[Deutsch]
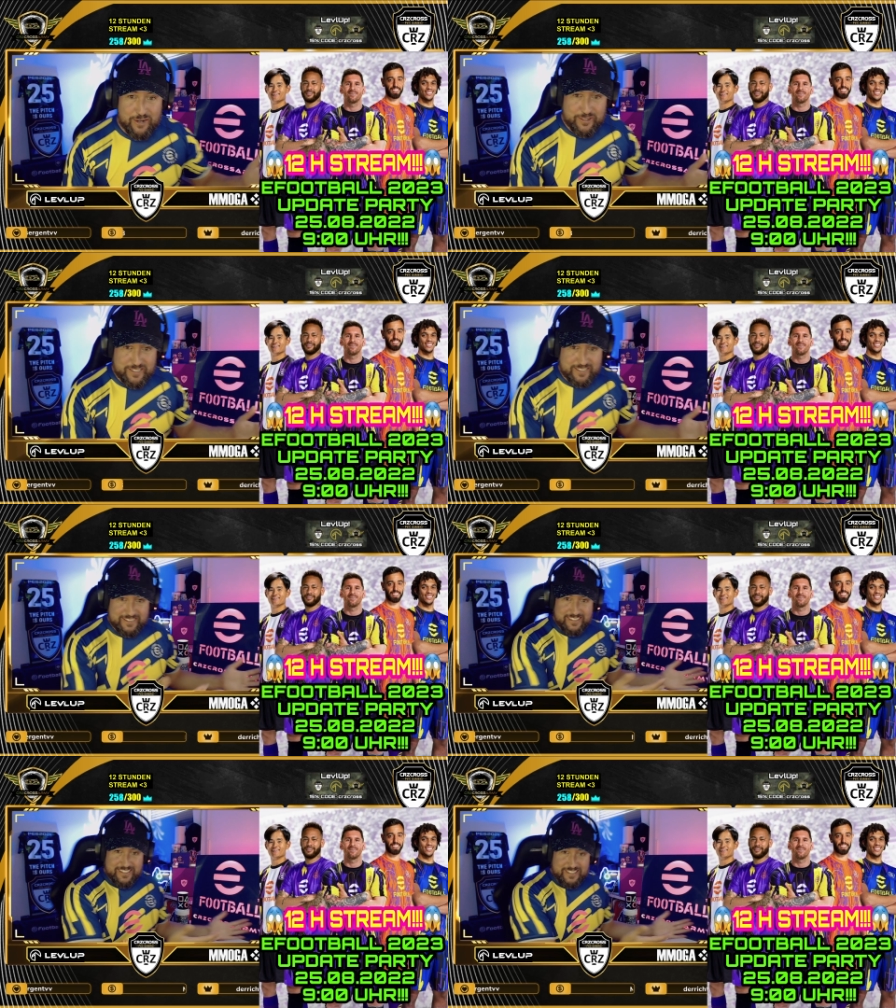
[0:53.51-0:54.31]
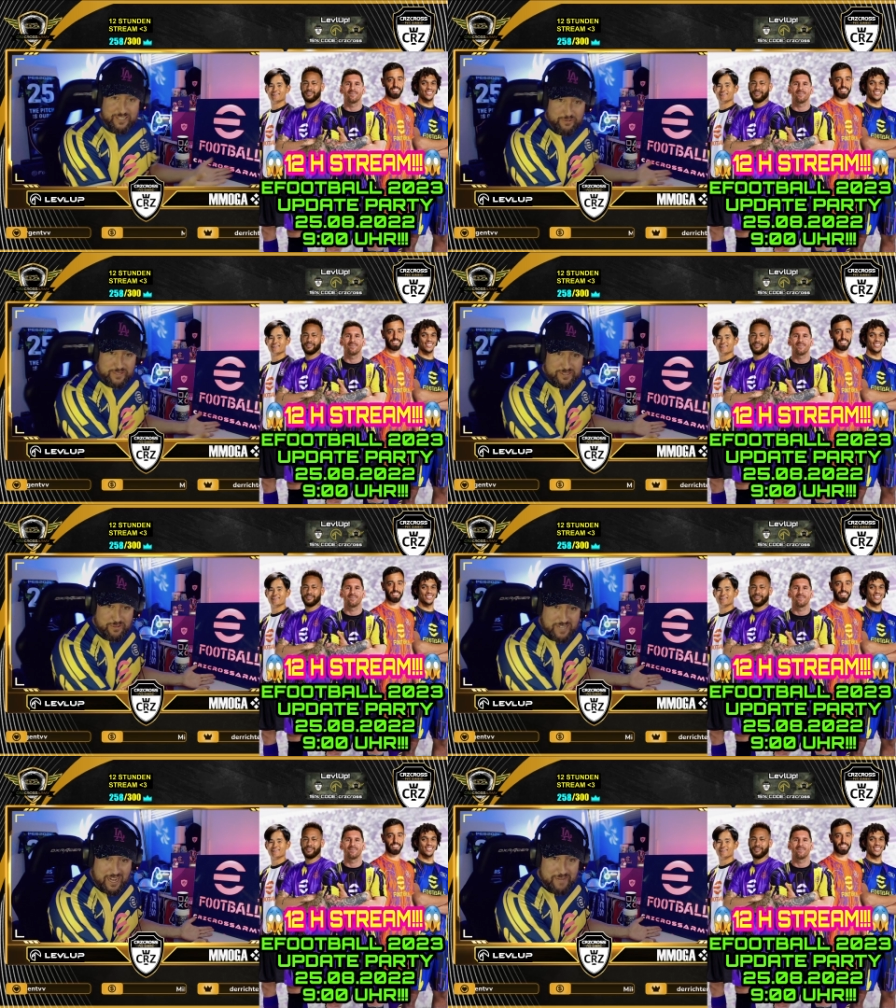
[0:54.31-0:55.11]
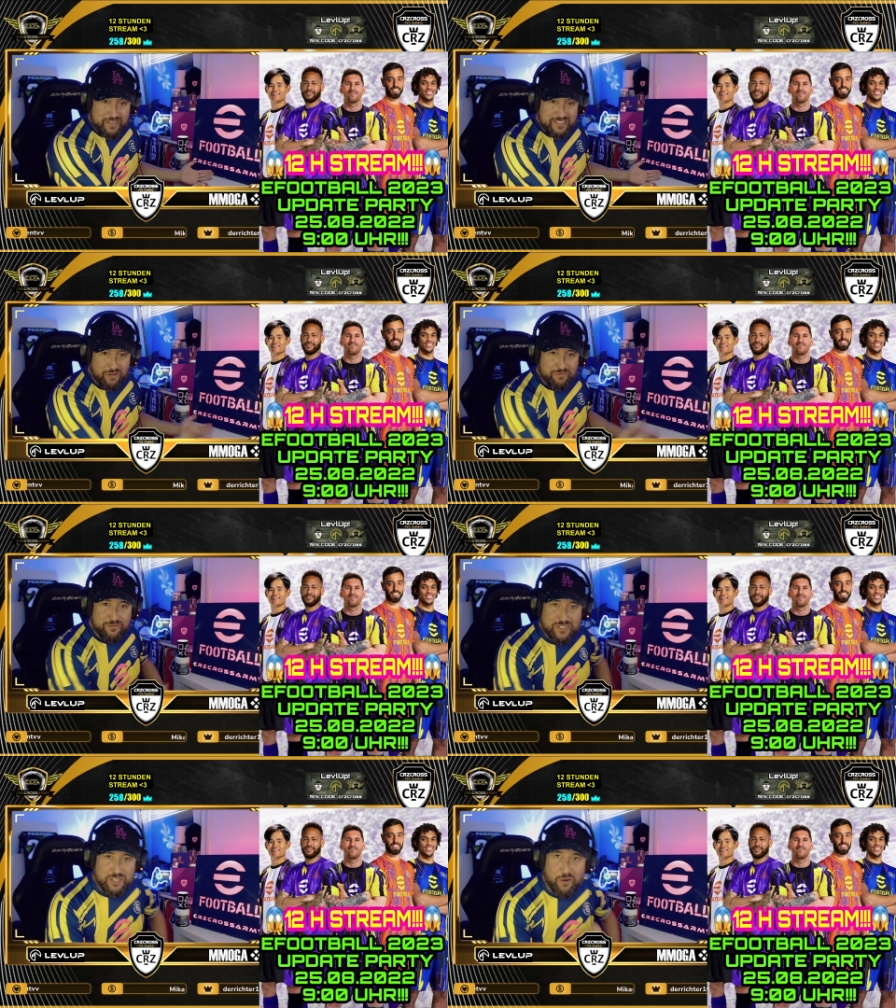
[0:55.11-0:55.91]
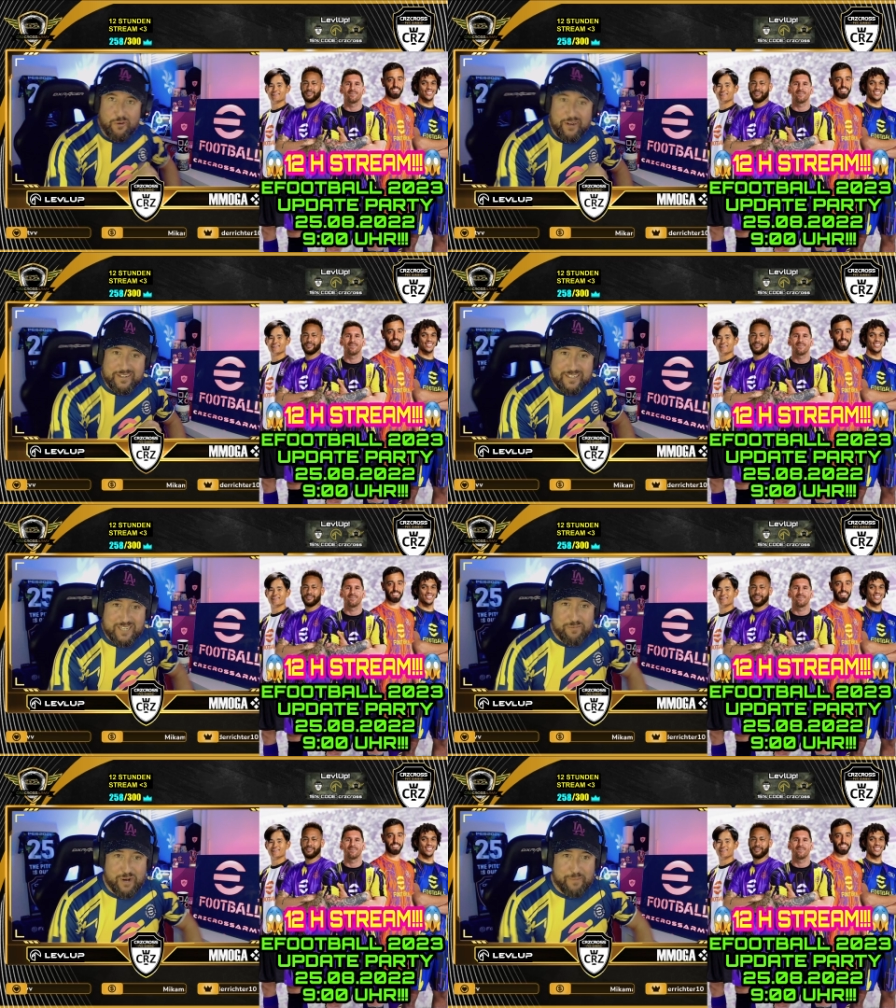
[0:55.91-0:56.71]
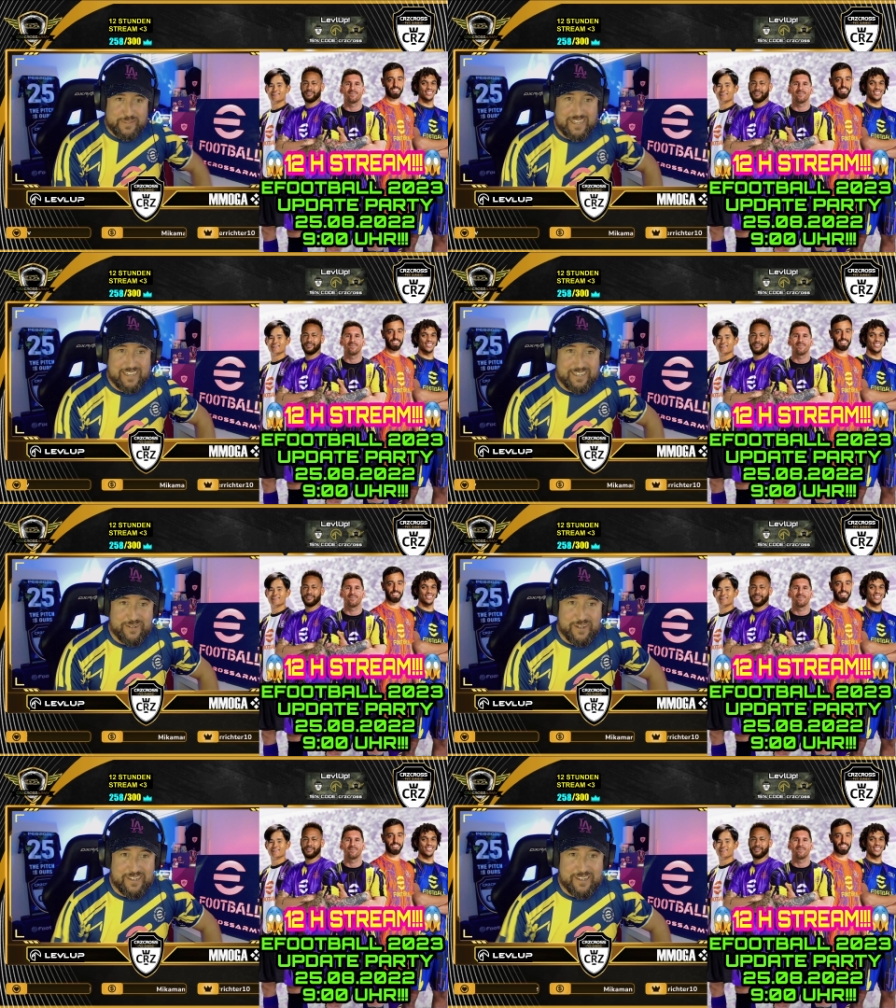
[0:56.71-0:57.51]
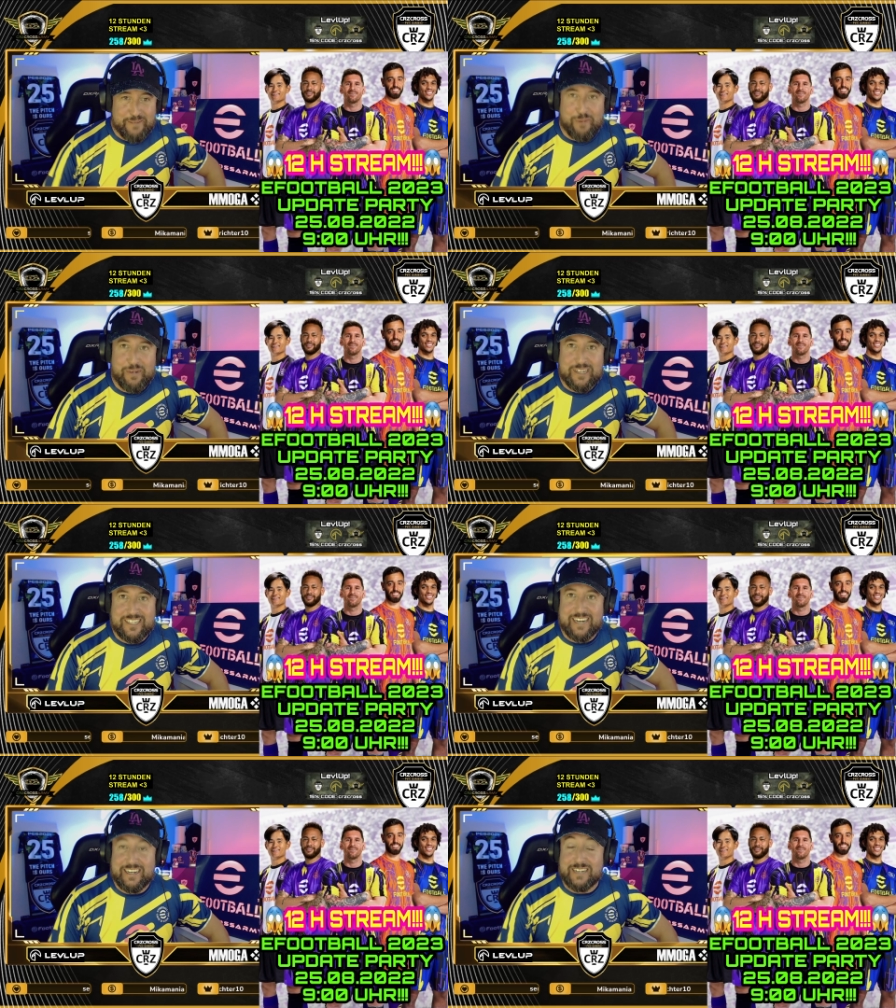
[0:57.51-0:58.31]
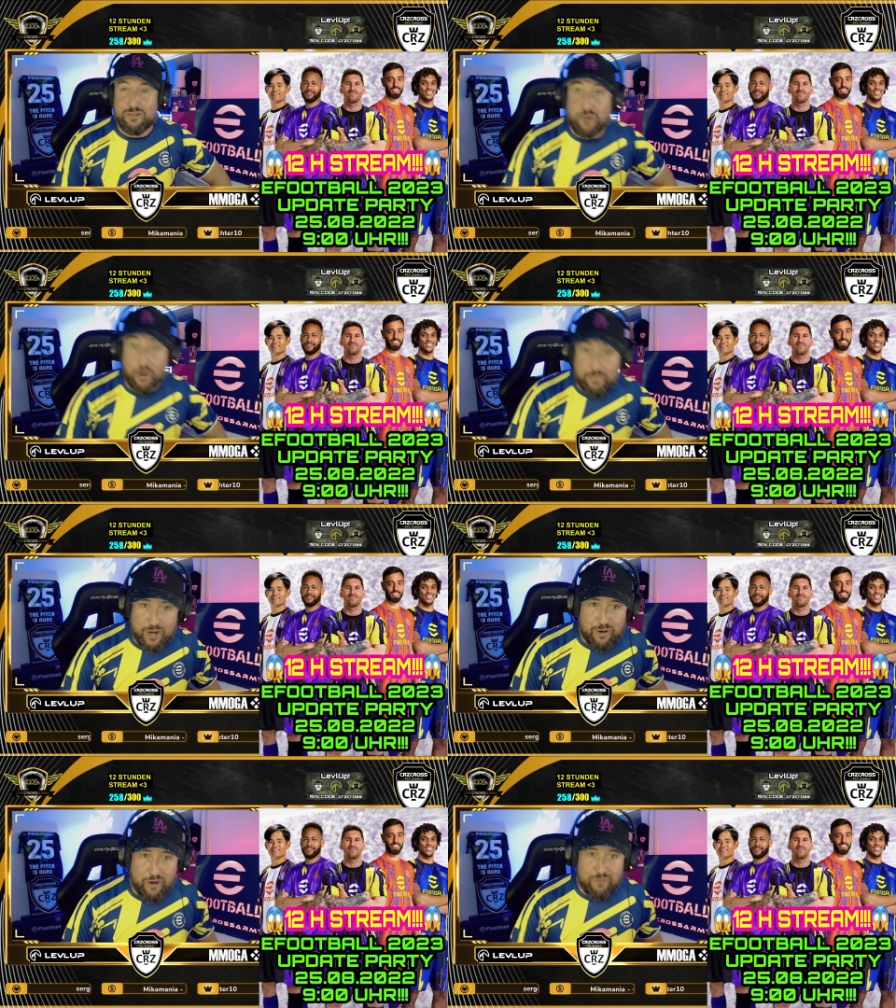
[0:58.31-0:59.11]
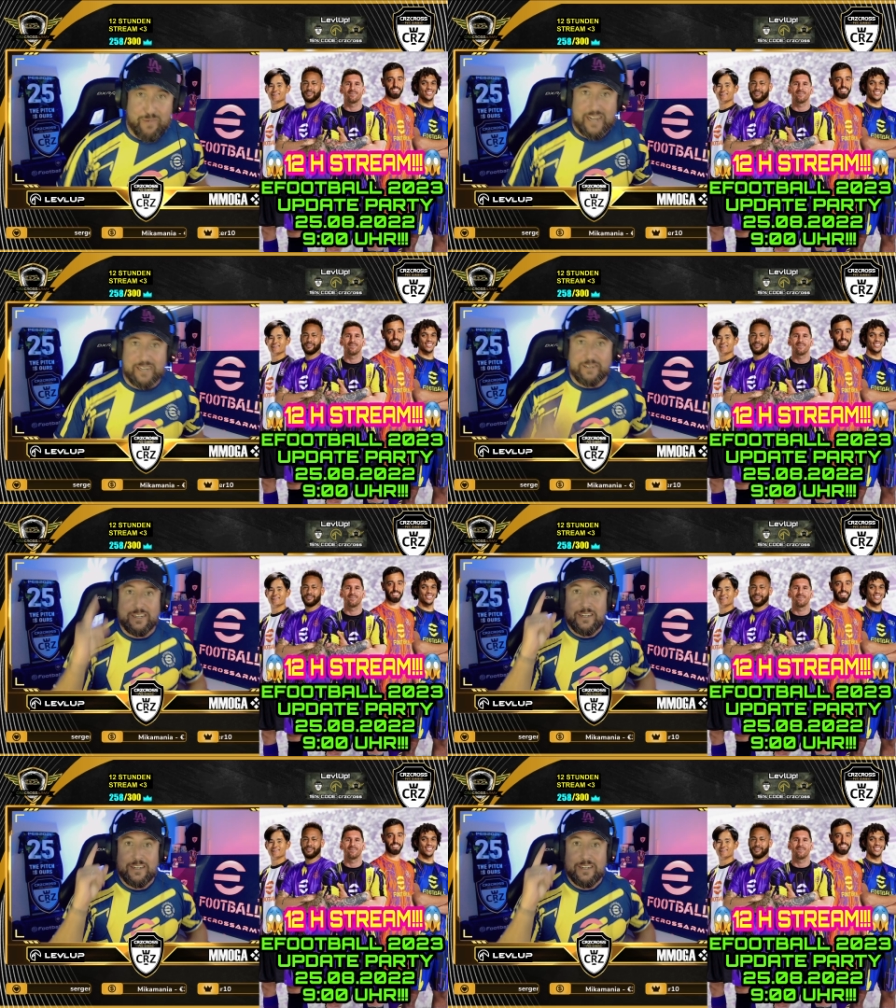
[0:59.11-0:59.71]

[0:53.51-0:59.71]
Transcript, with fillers: Leute, die Chris Cross Army ist auf Twitch auch ordentlich am Representen äh, momentan, also kommt auch auf meinen